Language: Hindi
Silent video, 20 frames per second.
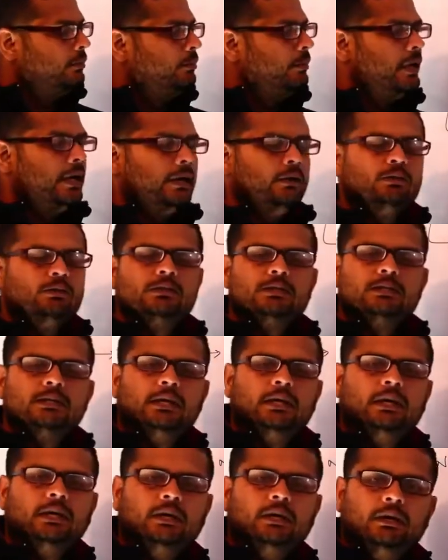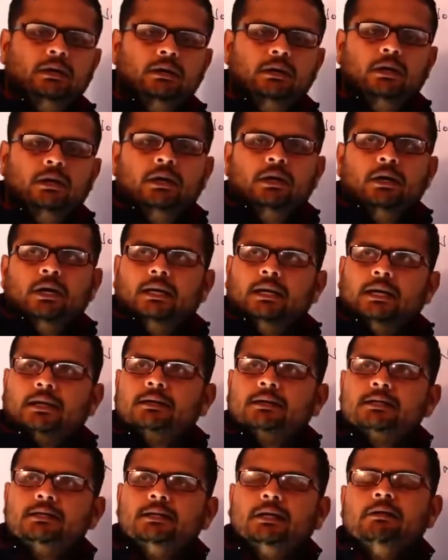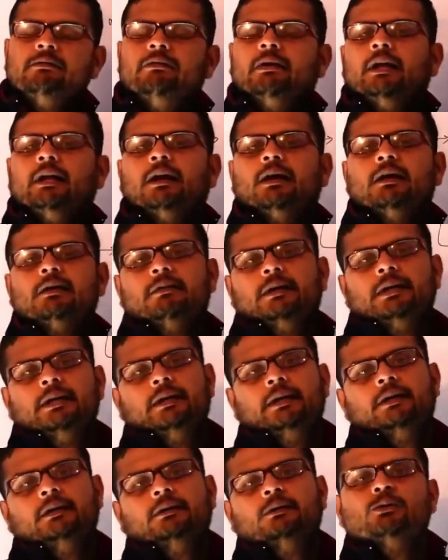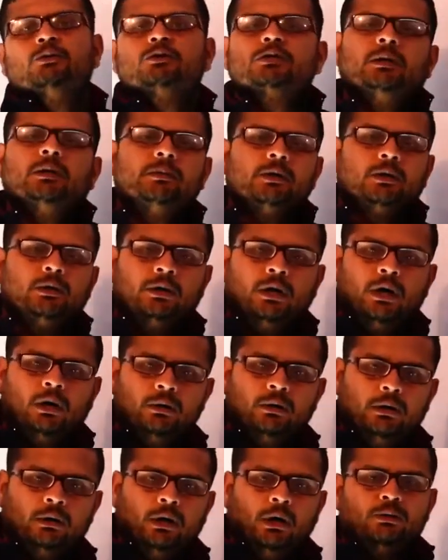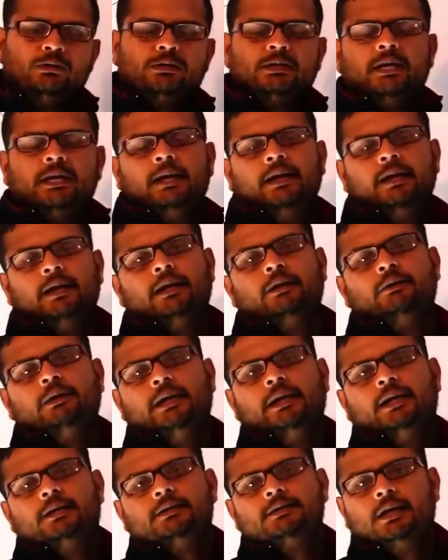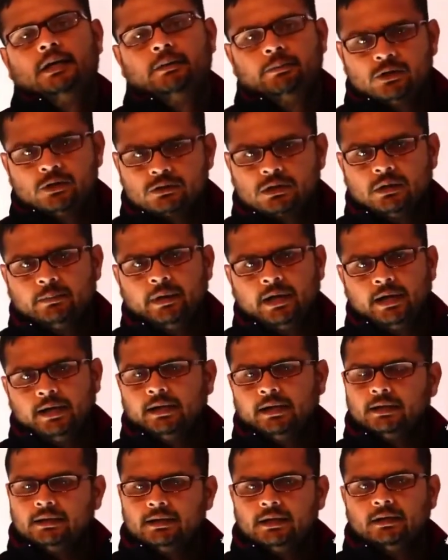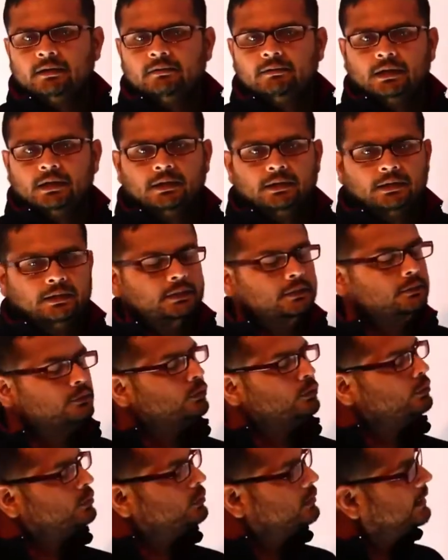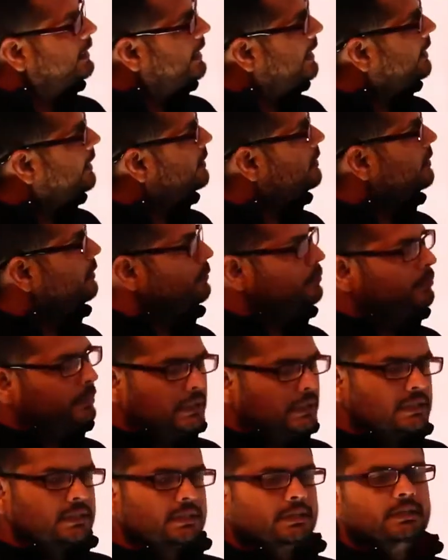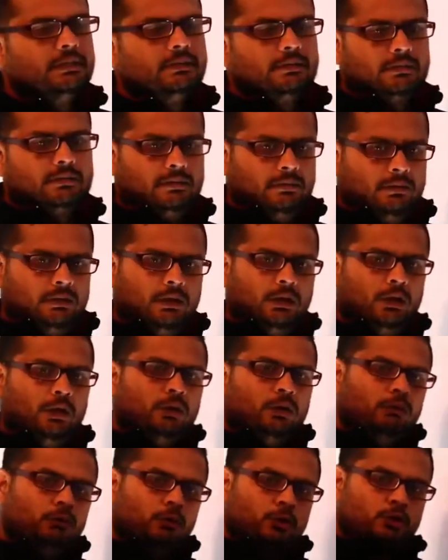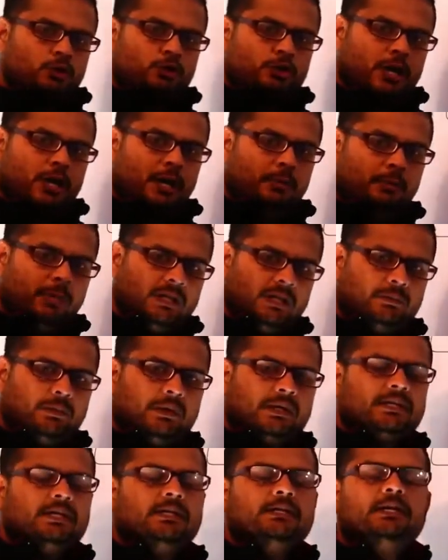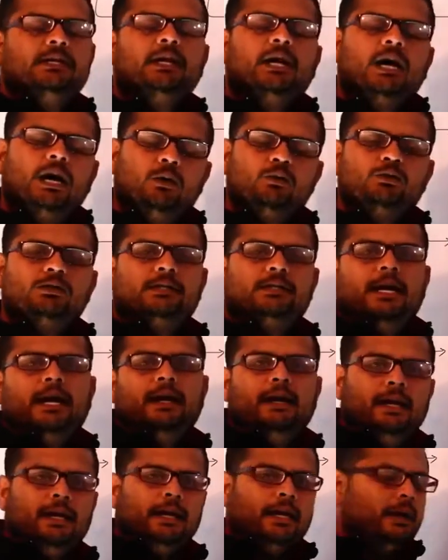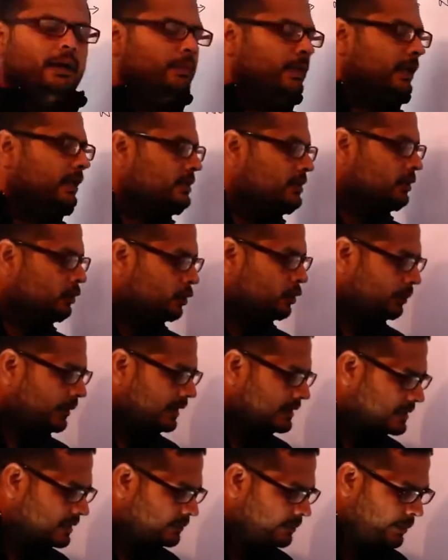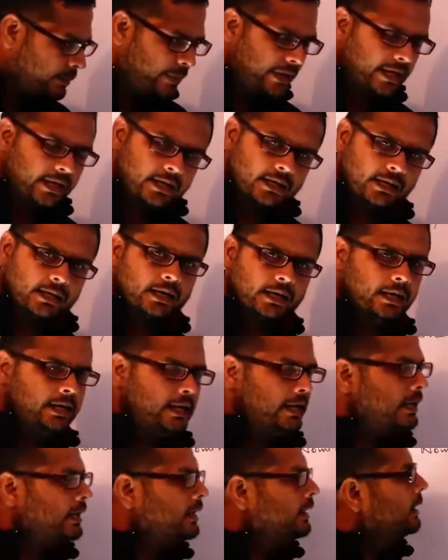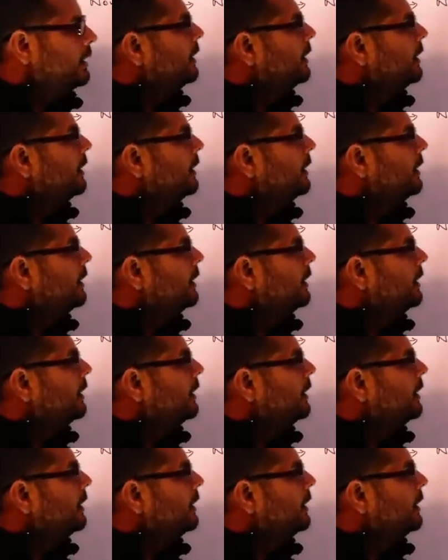मैंने उनसे इलेक्ट्रिसिटी फिटिंग करवाई है उसका भी कोई आउटस्टैंडिंग है कोई एक हज़ार रुपया उसका पेंडिंग है देने वाला है तो दैट पर्सनस वो जो चार पांच पर्सन जिनका आउटस्टैंडिंग है मैंने जिनको पैसे भी पे करने हैं